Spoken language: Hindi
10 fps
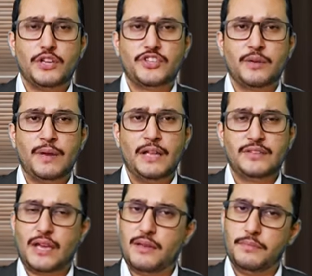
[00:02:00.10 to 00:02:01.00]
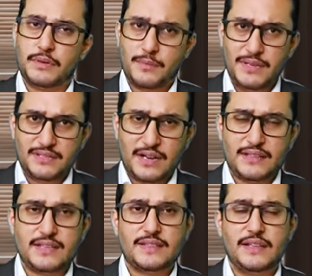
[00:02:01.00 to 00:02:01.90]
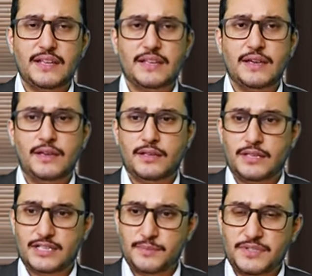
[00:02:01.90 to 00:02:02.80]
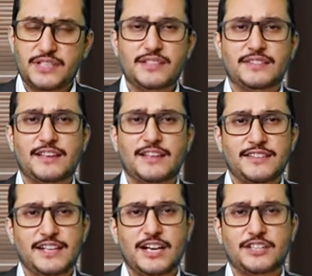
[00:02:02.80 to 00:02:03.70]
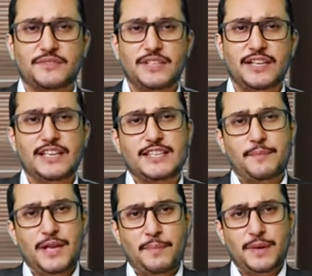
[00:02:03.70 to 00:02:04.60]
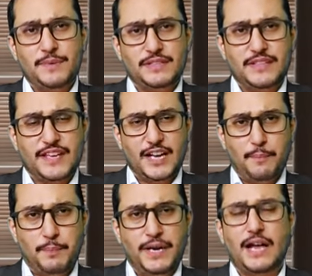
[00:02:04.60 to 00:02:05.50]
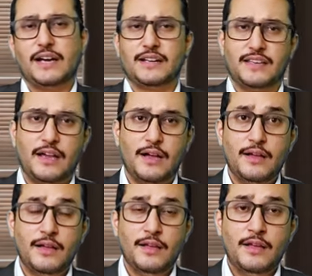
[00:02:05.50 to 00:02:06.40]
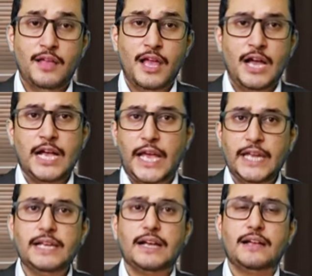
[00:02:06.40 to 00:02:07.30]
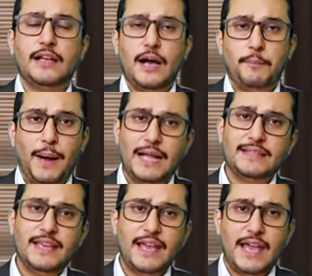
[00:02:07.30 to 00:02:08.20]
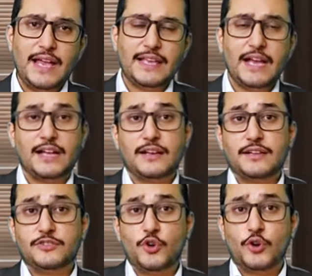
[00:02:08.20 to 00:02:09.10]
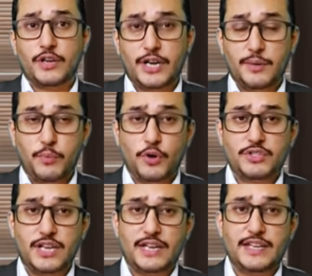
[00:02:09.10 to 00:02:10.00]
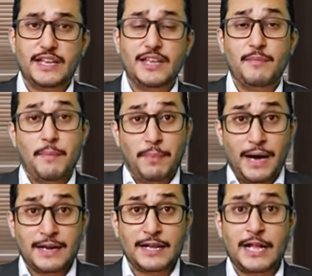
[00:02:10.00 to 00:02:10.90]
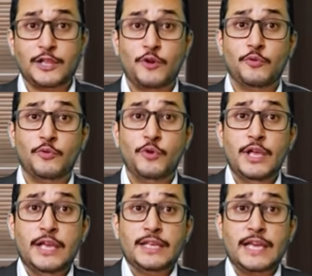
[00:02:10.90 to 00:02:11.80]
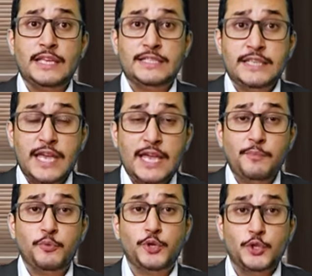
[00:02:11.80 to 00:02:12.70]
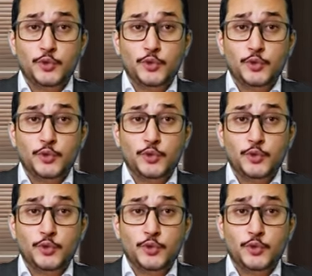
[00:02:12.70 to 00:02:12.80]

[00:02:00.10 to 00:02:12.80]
के चेयरमैन हैं चाहे रमीज राजा से लेके नजम सेठी से लेके जका अशरफ से लेके सब ने अपने अपने तरीके का बेड़ा कर किया इन बात यह है कि जो क्रिकेट बोर्ड चलाने के लिए मैं बारह कहता हूं कि ये पूरी